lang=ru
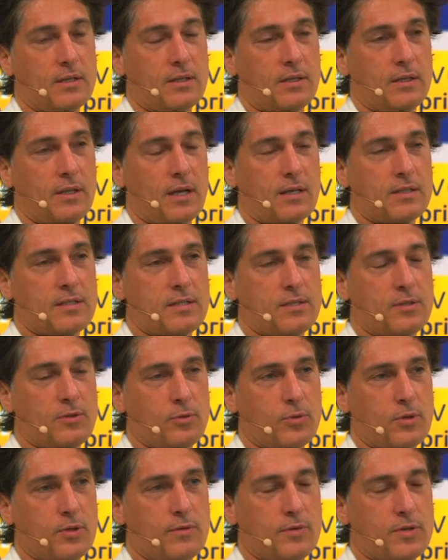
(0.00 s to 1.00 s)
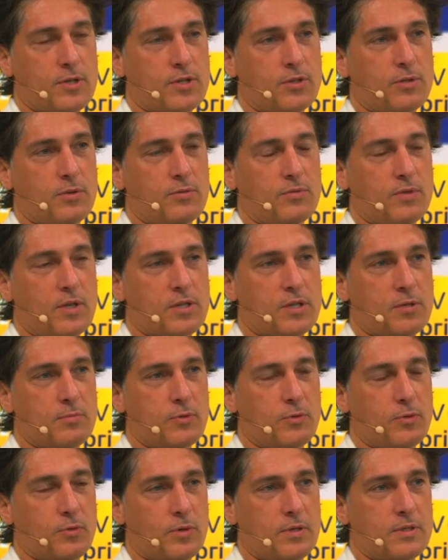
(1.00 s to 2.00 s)
Так здорово, что в нашем
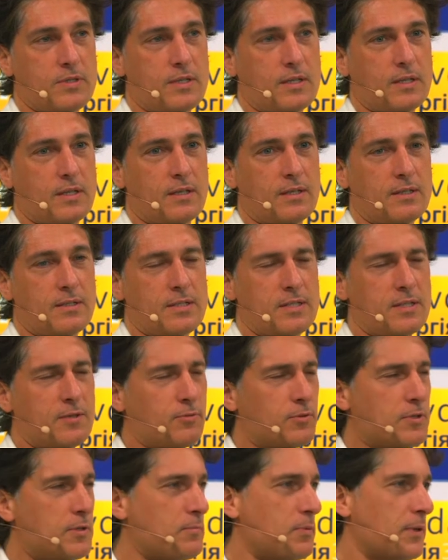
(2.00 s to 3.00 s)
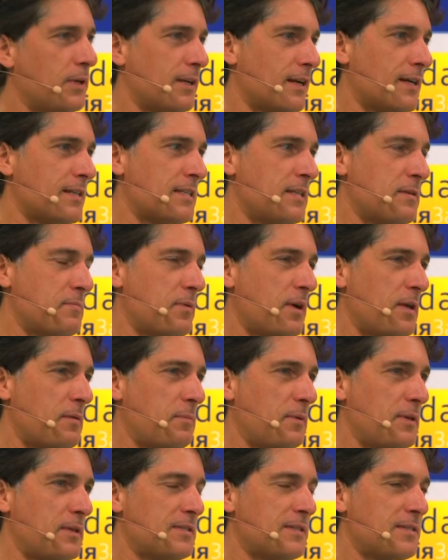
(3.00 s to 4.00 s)
городе сегодня прекрасный май
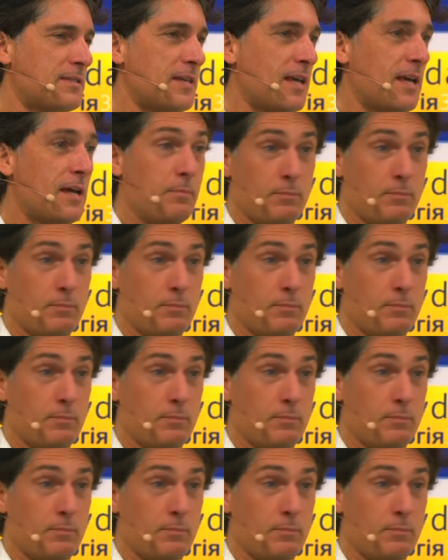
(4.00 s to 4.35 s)
месяц.